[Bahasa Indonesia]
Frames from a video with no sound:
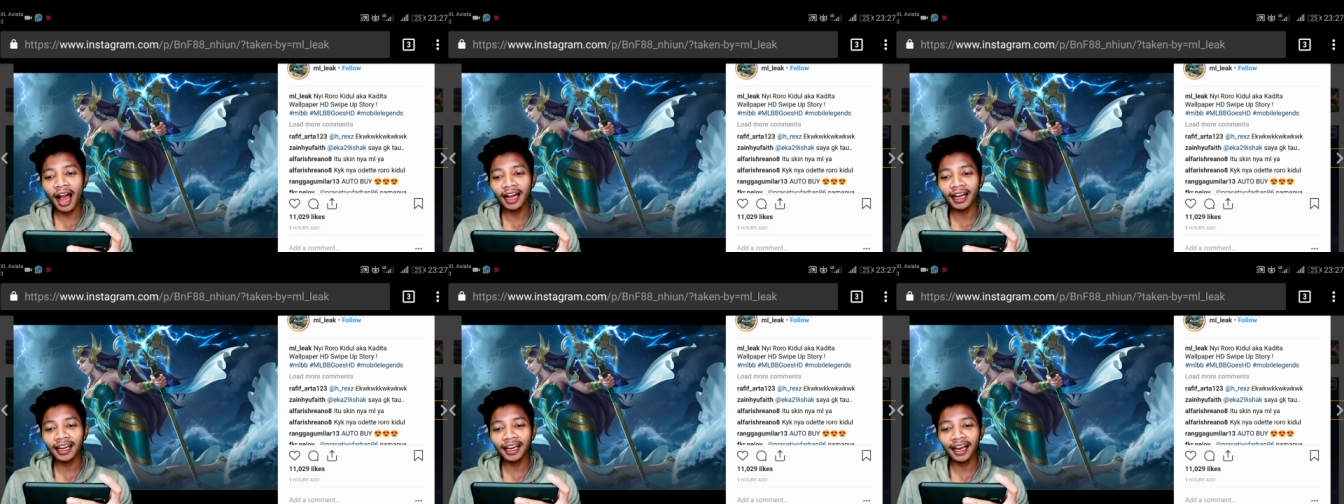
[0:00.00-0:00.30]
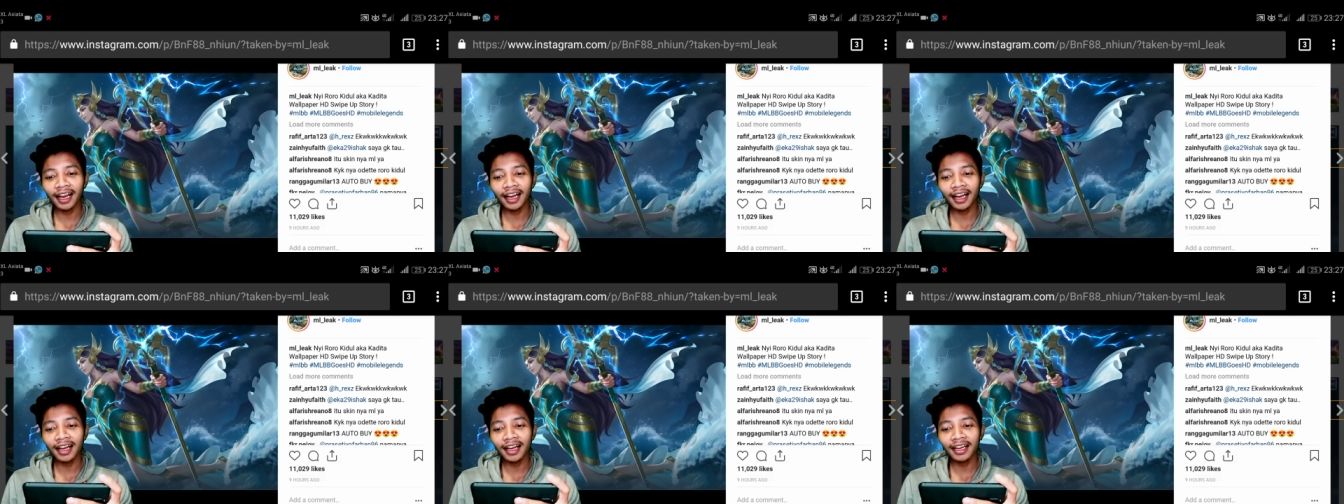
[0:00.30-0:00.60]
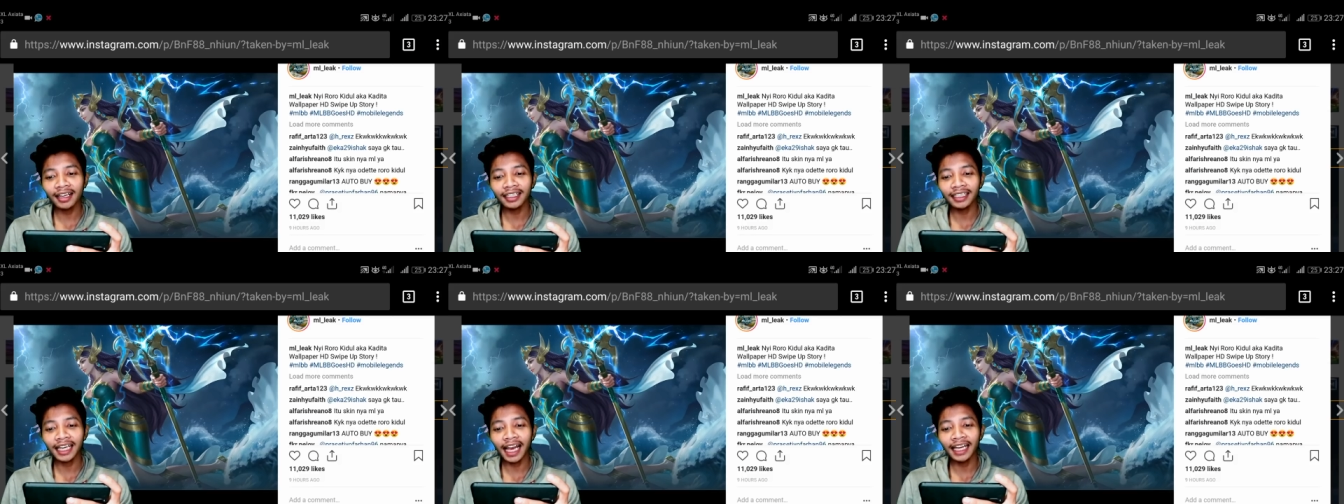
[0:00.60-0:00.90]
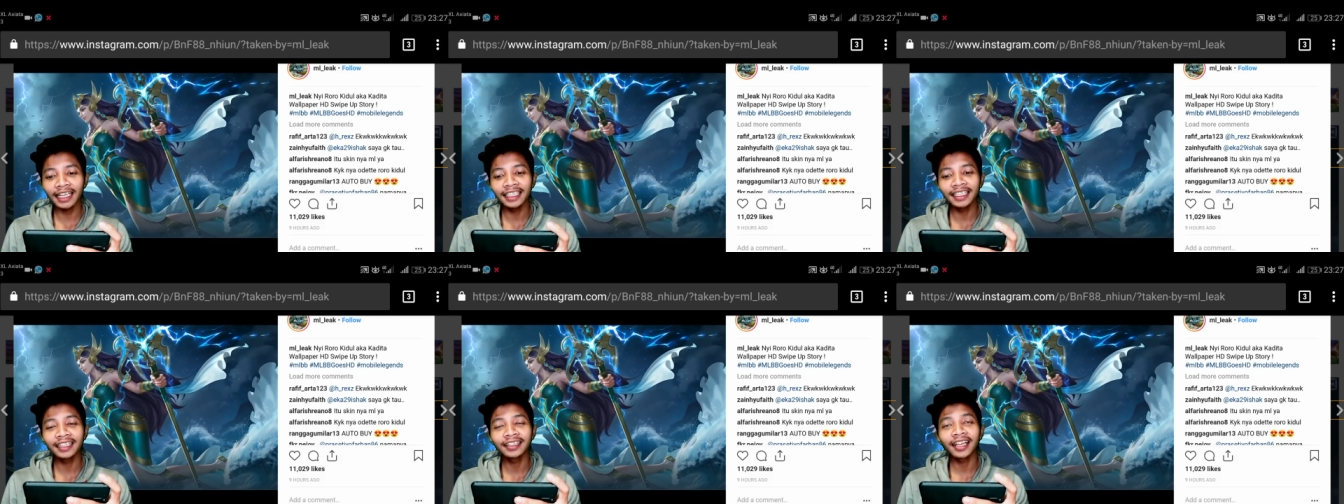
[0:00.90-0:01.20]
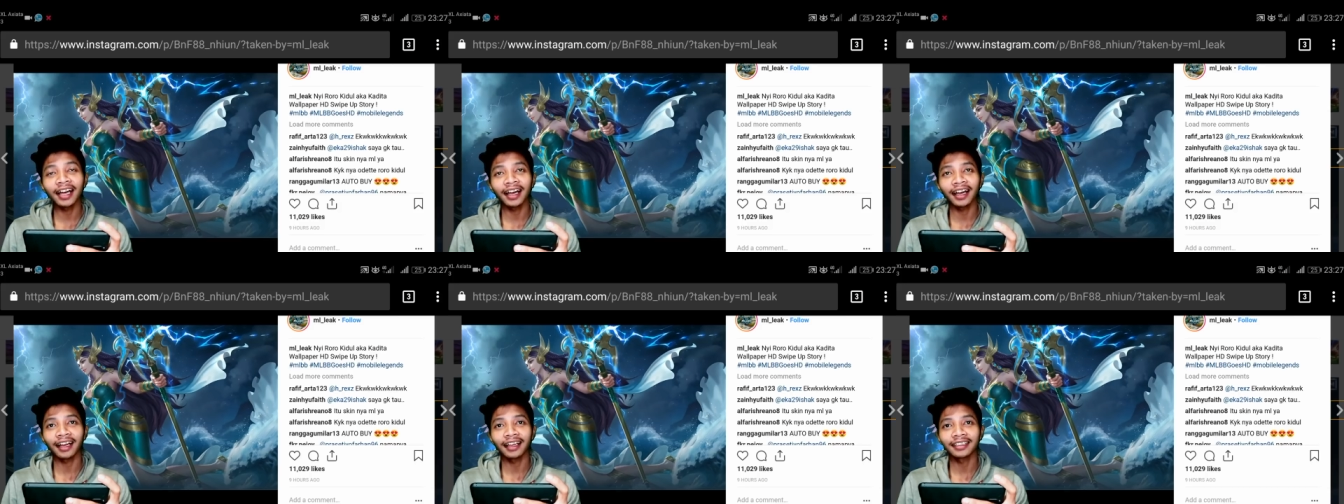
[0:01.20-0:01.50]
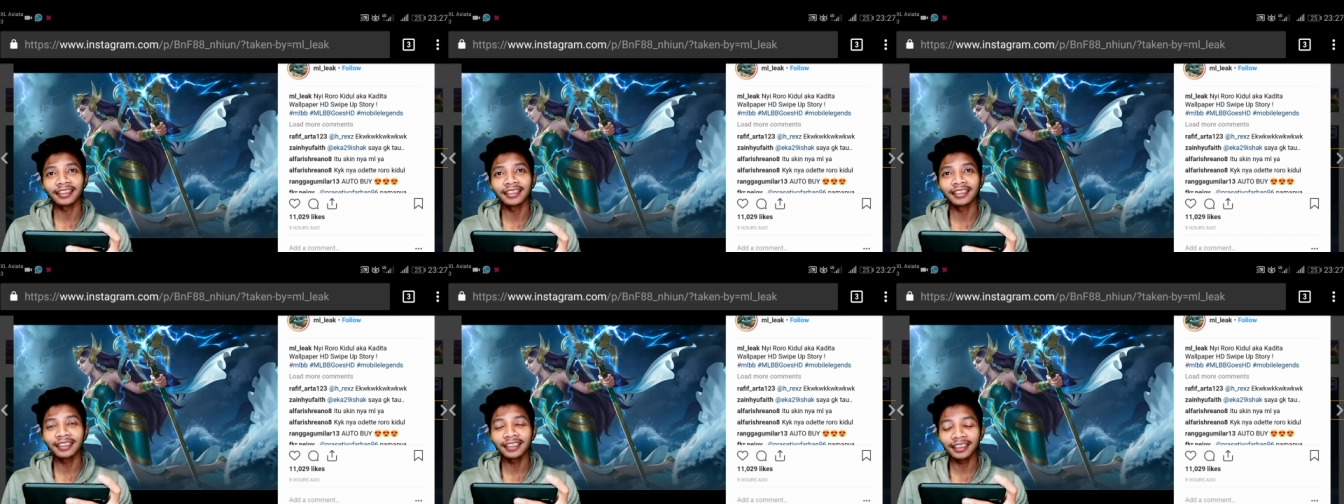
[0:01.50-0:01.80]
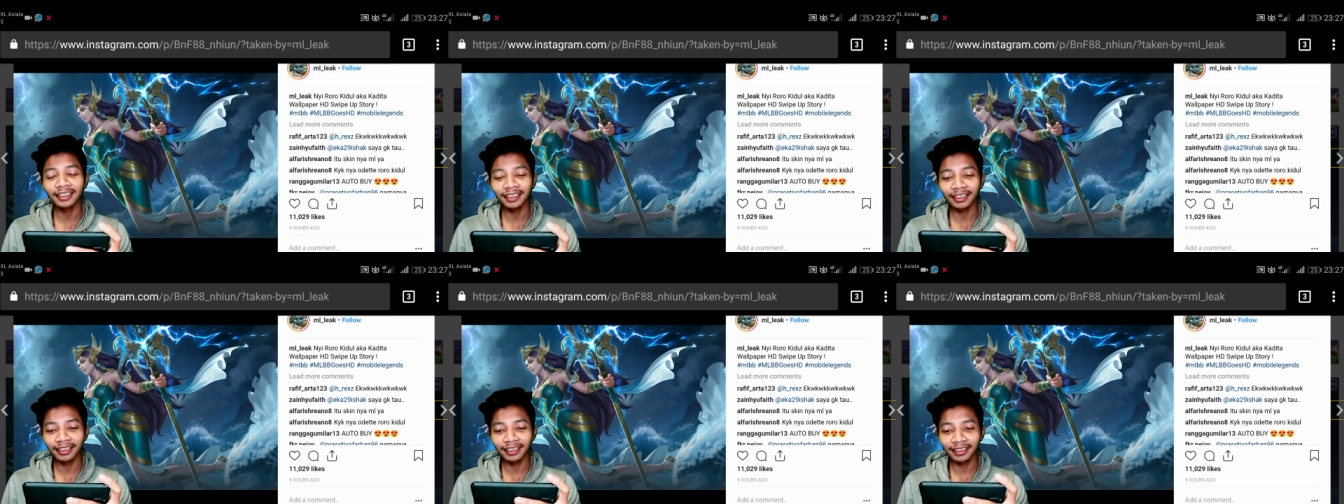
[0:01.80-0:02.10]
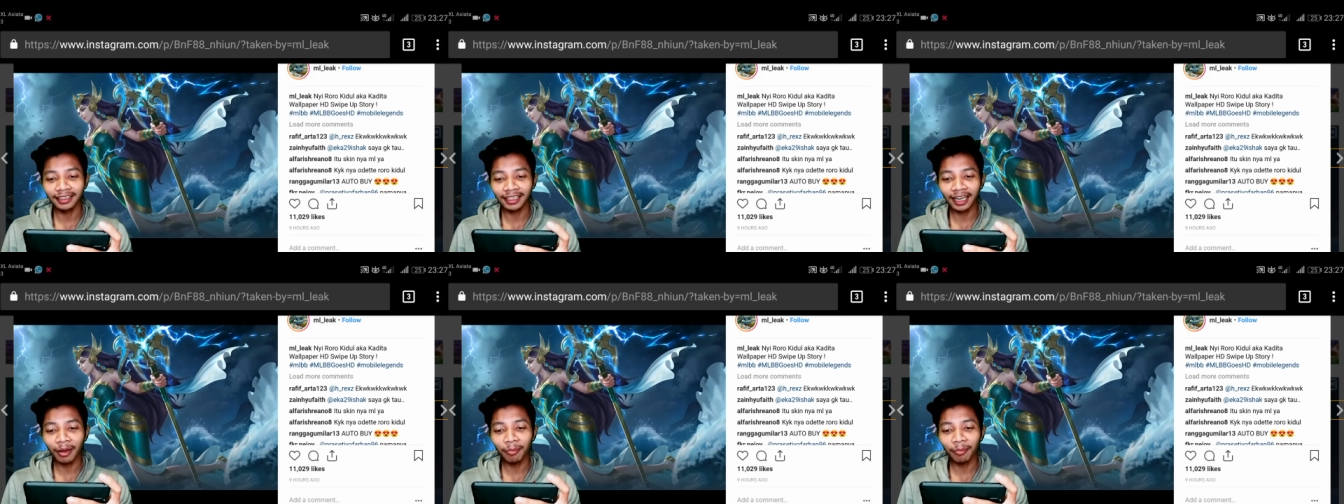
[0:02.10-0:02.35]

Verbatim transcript: Aka Kadita. Jadi uh,